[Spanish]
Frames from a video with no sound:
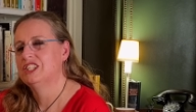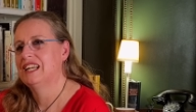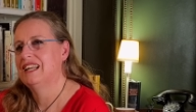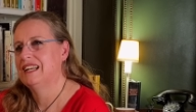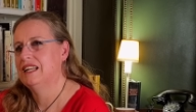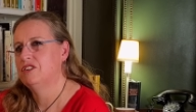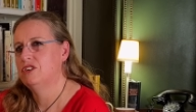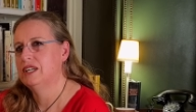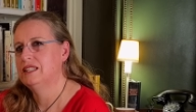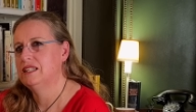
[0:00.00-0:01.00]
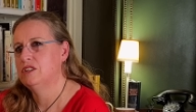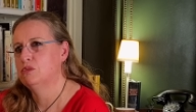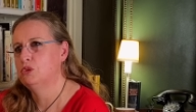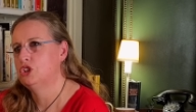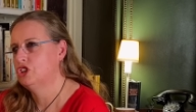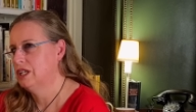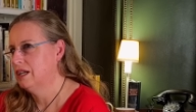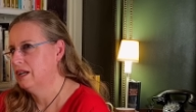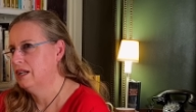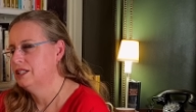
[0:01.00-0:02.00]
sea, la relación que han tenido muchos
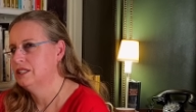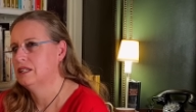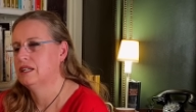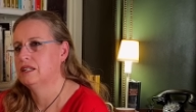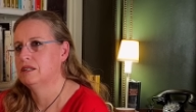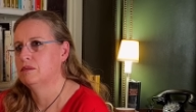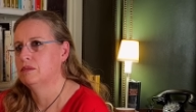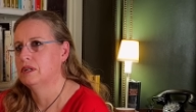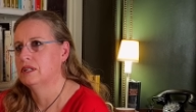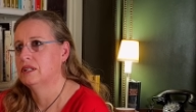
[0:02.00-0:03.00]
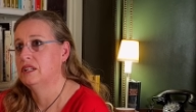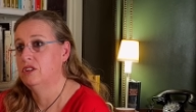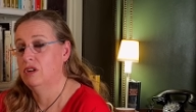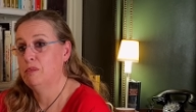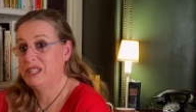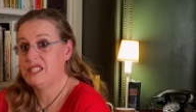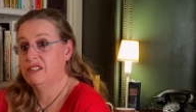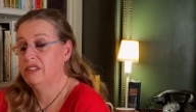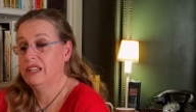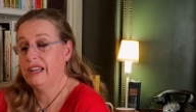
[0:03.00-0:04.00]
ángeles, que han, tenido la
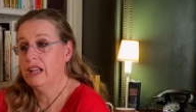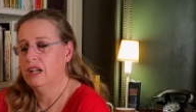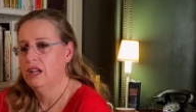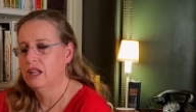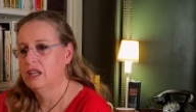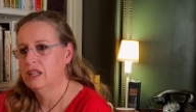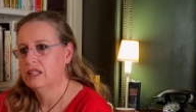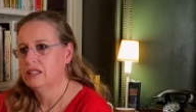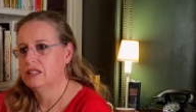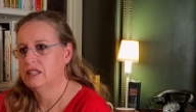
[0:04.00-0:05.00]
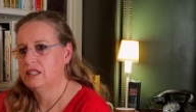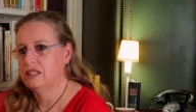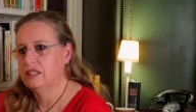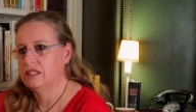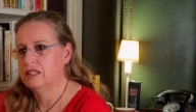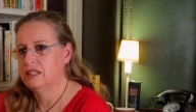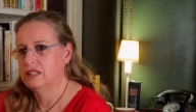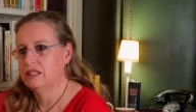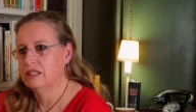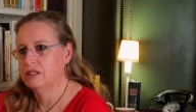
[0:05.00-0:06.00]
presencia real
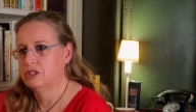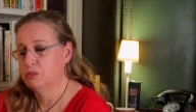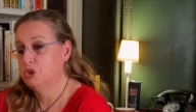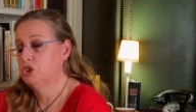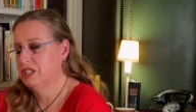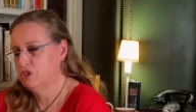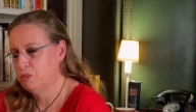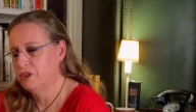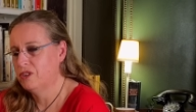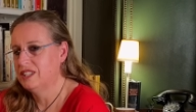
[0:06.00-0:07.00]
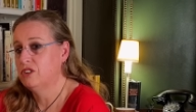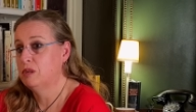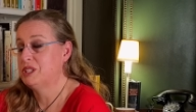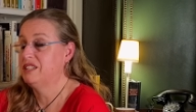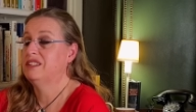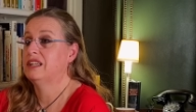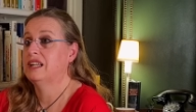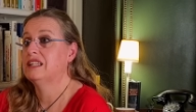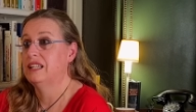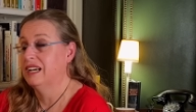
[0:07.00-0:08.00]
de, O sea, muchos santos, perdón, que han tenido la presencia
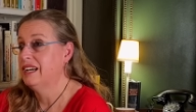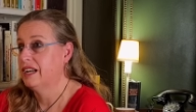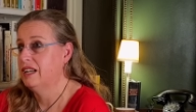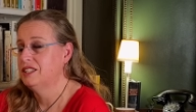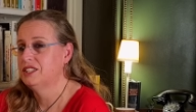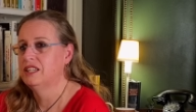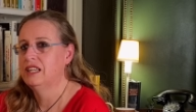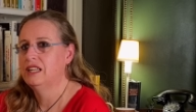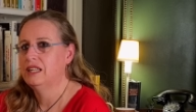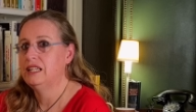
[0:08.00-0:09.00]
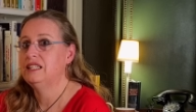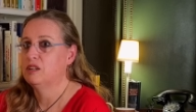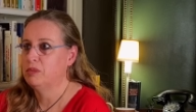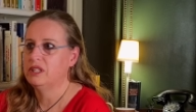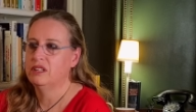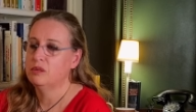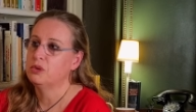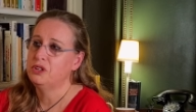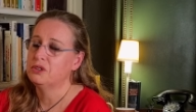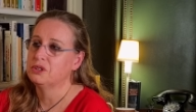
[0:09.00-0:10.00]
real de ángeles y también de
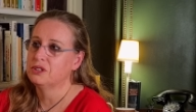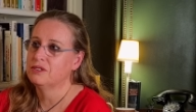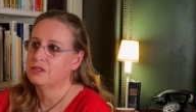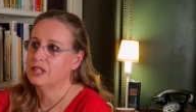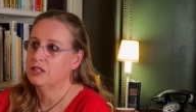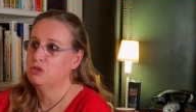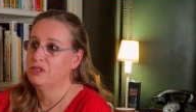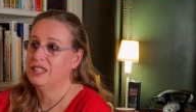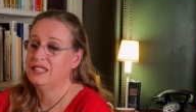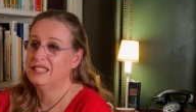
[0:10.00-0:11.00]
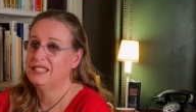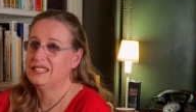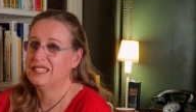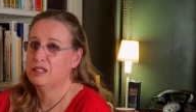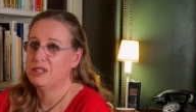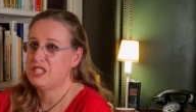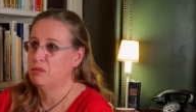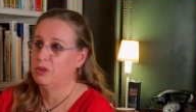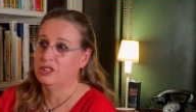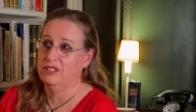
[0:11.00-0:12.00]
demonios. O sea, tú fíjate si este tema es
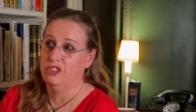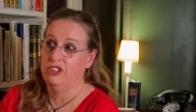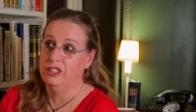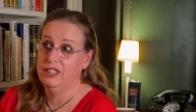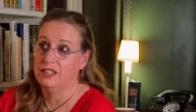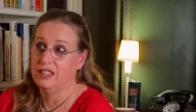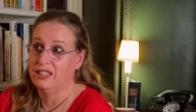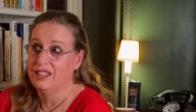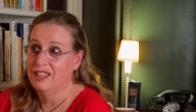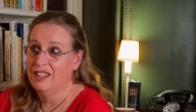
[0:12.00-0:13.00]
importante hoy en día, que,